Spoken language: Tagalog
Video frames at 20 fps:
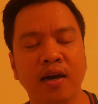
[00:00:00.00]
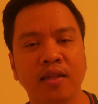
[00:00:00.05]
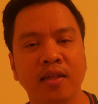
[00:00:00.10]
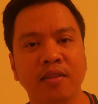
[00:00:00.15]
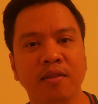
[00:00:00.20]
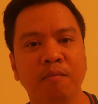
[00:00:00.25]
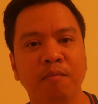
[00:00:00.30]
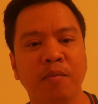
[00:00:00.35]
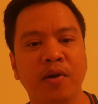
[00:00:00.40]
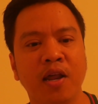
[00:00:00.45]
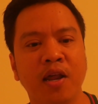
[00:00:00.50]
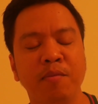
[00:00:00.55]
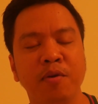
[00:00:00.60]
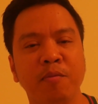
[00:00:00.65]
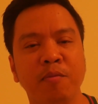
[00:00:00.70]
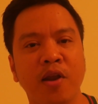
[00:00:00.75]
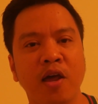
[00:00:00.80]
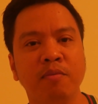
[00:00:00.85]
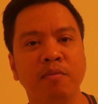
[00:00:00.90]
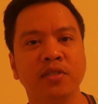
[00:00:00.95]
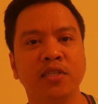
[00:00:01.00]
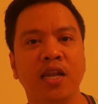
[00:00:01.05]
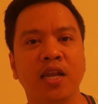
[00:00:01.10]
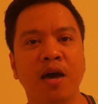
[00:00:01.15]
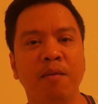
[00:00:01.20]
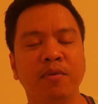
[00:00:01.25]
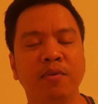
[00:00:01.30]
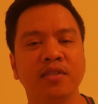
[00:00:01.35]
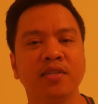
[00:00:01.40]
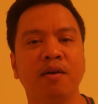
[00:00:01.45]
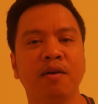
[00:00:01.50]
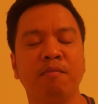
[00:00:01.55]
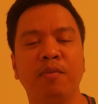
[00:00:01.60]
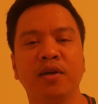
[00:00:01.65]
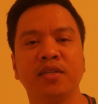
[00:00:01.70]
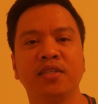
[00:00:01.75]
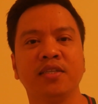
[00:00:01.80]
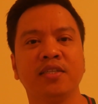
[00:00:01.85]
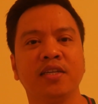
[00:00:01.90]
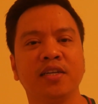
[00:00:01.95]
at maraming maraming salamat sa
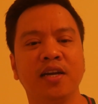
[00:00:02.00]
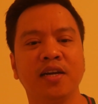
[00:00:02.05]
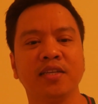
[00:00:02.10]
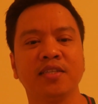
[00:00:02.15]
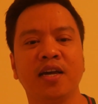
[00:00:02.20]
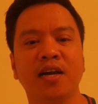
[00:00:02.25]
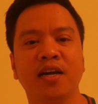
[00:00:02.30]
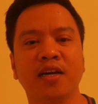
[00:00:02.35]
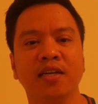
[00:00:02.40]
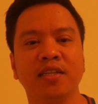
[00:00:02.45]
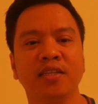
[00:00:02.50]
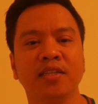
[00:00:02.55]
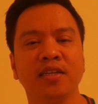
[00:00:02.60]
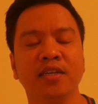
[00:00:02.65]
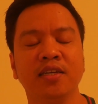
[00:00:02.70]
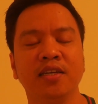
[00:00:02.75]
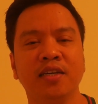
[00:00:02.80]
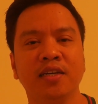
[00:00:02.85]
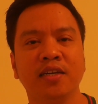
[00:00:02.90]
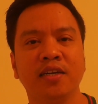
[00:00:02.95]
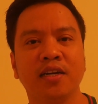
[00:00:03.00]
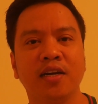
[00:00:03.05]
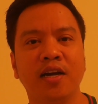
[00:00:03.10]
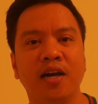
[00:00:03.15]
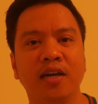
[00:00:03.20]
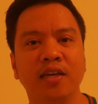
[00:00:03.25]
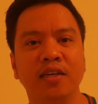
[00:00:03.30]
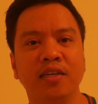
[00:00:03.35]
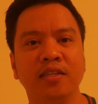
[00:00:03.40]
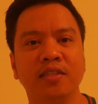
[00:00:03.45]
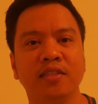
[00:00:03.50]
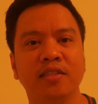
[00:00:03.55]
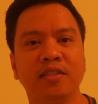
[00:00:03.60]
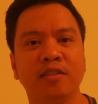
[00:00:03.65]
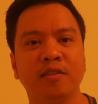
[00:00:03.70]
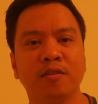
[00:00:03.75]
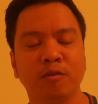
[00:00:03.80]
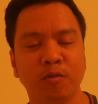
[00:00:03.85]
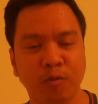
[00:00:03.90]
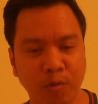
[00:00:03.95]
pagtsatsaga sa akin kahit
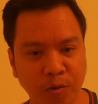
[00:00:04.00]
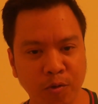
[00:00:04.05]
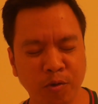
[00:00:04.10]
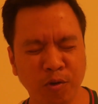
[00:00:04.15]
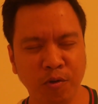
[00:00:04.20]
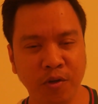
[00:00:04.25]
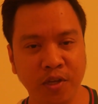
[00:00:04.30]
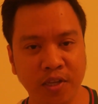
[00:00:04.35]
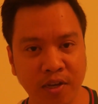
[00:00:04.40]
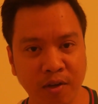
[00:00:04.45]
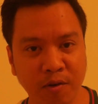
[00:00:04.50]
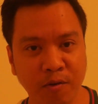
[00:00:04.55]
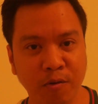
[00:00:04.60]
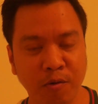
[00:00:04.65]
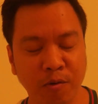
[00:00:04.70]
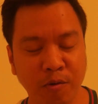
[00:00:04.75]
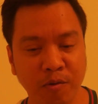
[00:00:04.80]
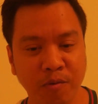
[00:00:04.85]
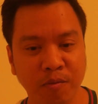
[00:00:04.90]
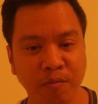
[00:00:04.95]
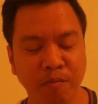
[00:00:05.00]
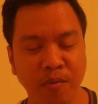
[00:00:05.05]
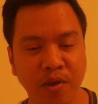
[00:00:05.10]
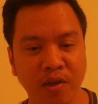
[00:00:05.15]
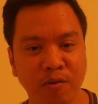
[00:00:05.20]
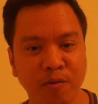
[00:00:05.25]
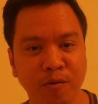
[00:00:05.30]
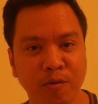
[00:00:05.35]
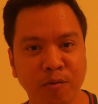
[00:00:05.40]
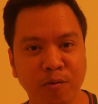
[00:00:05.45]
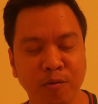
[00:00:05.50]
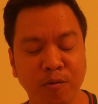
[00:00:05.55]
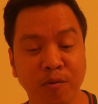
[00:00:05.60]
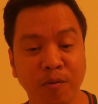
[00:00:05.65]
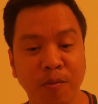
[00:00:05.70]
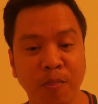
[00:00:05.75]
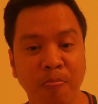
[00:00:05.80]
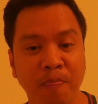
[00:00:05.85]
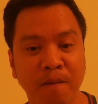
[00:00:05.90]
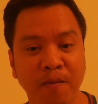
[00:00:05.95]
toyoin ako pero
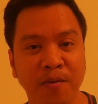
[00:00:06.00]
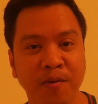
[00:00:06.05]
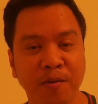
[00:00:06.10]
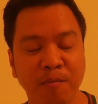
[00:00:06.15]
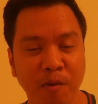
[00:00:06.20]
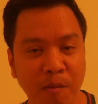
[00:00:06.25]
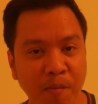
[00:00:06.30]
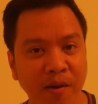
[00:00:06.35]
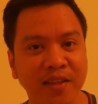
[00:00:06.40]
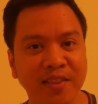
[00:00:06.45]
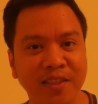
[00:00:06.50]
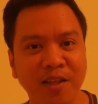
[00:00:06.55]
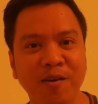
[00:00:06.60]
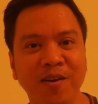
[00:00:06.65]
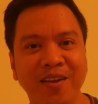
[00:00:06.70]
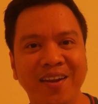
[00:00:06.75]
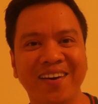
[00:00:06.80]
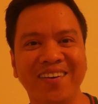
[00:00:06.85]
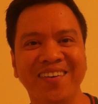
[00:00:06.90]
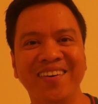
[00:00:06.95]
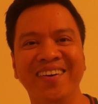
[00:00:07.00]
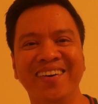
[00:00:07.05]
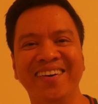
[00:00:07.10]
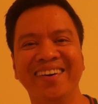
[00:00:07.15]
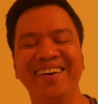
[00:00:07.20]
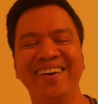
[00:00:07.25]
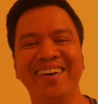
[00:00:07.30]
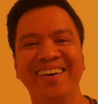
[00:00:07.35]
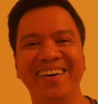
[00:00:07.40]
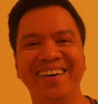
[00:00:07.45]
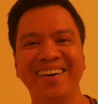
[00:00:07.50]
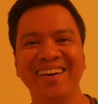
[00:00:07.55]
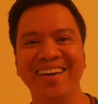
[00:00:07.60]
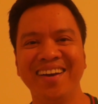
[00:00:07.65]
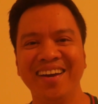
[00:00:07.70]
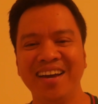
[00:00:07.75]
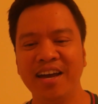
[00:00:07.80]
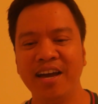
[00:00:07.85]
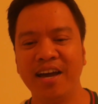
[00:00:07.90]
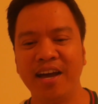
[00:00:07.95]
mabait naman ako.
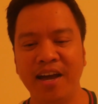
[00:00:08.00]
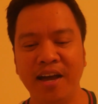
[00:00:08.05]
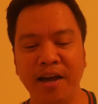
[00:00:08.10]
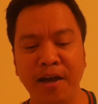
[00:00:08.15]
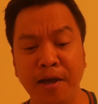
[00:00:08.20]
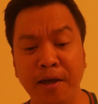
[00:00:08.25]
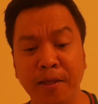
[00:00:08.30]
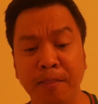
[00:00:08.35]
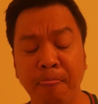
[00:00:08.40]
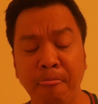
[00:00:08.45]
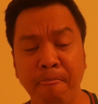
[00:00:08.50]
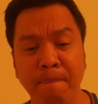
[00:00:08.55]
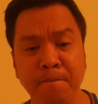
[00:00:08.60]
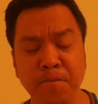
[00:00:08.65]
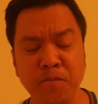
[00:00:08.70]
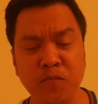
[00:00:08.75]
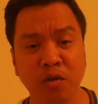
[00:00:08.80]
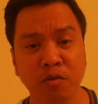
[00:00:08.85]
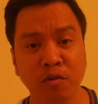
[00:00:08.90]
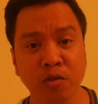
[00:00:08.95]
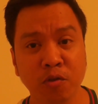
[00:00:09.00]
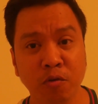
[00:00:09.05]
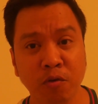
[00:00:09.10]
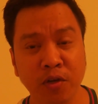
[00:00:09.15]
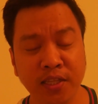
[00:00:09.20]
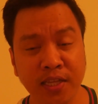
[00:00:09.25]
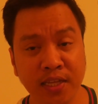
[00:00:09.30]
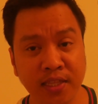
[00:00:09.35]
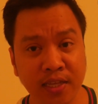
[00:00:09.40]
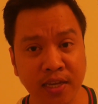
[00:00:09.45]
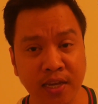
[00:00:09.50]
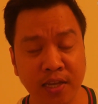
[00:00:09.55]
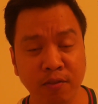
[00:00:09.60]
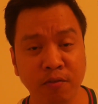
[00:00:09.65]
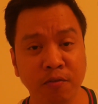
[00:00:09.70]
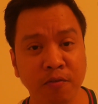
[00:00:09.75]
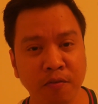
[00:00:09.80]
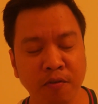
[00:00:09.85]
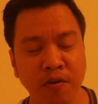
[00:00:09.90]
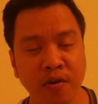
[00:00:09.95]
At gusto kong iletik
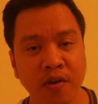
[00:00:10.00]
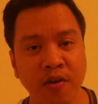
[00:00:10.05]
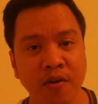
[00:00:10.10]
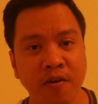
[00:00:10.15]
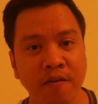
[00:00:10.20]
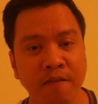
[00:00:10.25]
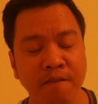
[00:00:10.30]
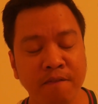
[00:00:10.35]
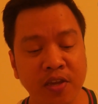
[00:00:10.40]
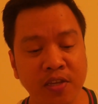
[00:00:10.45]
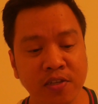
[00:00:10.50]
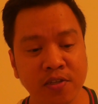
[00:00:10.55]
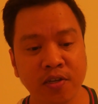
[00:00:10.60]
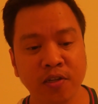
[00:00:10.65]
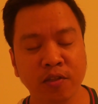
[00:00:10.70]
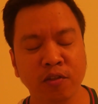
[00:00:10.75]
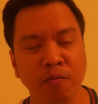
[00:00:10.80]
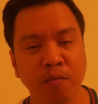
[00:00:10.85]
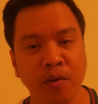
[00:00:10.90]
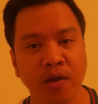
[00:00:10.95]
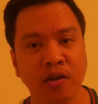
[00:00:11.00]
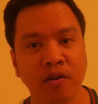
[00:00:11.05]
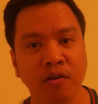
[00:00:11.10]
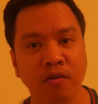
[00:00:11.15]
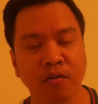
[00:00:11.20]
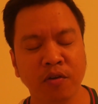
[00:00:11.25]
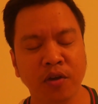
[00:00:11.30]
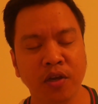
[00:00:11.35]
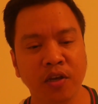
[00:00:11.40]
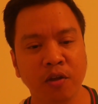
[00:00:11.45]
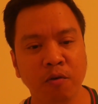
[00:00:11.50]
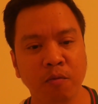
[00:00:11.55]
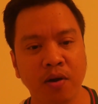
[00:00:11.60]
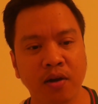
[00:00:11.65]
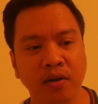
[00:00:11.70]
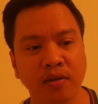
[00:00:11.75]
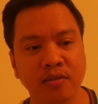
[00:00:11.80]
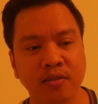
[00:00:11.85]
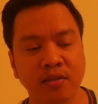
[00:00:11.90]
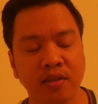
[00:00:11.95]
itong video na to. Meron akong
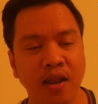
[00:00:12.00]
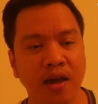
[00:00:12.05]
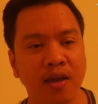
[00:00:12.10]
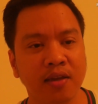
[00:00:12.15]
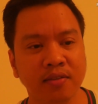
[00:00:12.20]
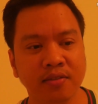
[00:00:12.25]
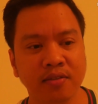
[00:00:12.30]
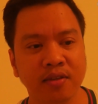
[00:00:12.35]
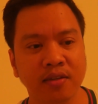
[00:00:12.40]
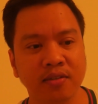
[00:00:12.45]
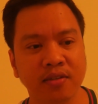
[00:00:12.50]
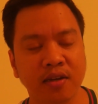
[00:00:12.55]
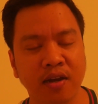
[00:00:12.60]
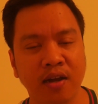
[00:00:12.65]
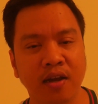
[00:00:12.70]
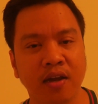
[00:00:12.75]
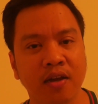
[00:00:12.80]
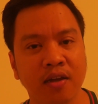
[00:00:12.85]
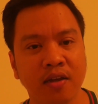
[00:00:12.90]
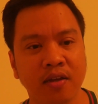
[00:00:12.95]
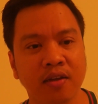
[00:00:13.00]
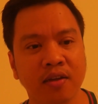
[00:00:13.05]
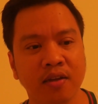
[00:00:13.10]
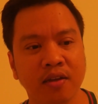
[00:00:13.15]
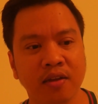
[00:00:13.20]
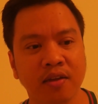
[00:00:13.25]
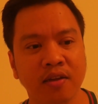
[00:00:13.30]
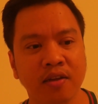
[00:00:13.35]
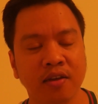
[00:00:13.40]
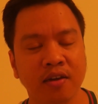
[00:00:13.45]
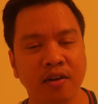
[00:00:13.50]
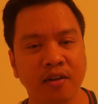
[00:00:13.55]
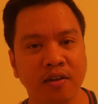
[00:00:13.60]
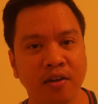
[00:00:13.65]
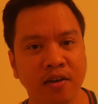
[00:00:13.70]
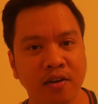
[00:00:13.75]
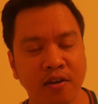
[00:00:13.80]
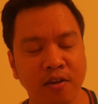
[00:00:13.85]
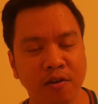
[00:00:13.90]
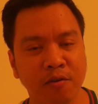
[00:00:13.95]
ginawang slides at saka
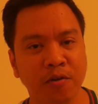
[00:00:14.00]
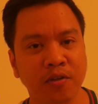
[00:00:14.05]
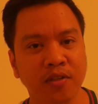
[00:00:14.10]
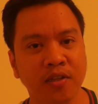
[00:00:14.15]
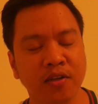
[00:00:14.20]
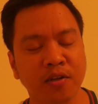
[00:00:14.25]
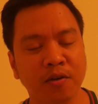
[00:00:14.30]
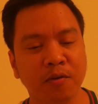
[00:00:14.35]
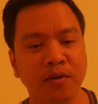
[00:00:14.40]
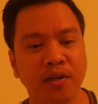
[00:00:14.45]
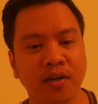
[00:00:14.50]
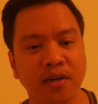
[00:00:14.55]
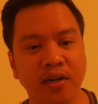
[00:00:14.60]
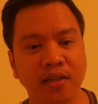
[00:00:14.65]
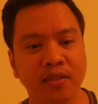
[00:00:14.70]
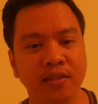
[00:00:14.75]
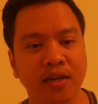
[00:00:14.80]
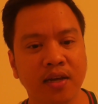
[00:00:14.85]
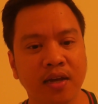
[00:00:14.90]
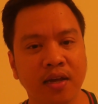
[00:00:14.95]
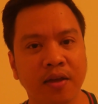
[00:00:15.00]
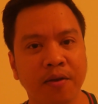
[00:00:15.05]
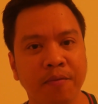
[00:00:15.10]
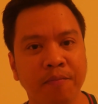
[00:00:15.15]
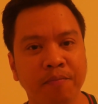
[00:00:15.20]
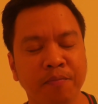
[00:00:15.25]
nag-record din ako ng kanta.